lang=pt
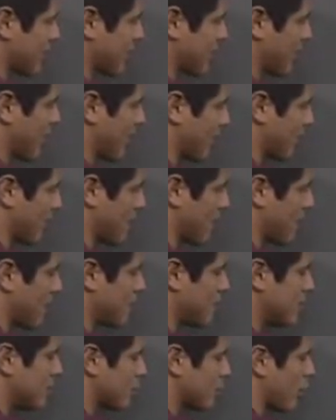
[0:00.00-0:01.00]
Esse é amarelo.
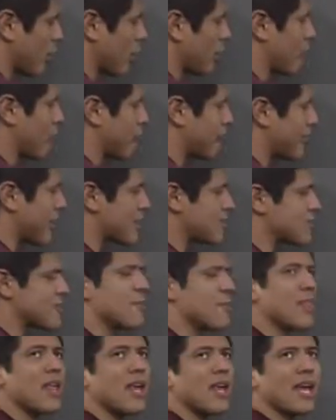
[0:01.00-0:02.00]
Se eu coloco um
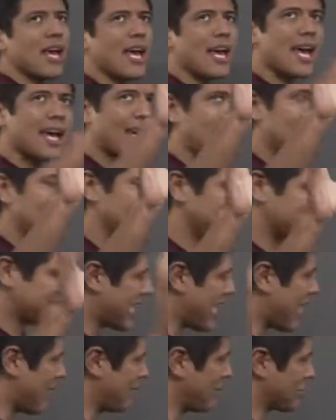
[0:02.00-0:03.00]
verde, é que ele
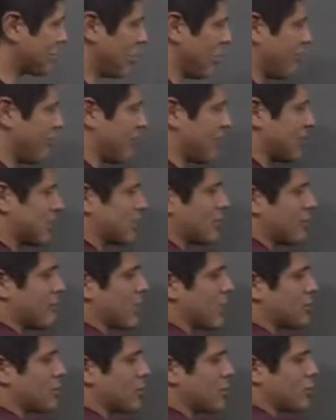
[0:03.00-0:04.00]
está absorvendo as
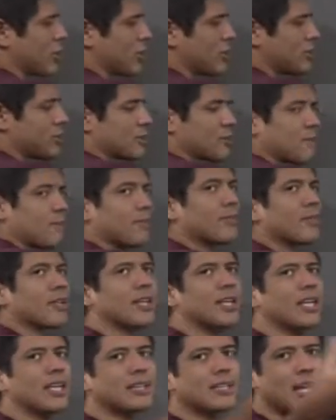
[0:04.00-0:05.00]
demais cores
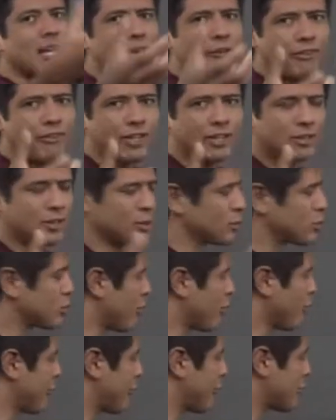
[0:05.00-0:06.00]
e está refletindo
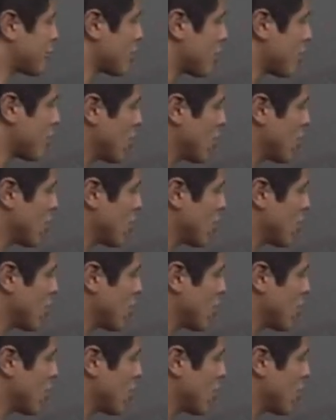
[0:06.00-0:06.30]
só o verde.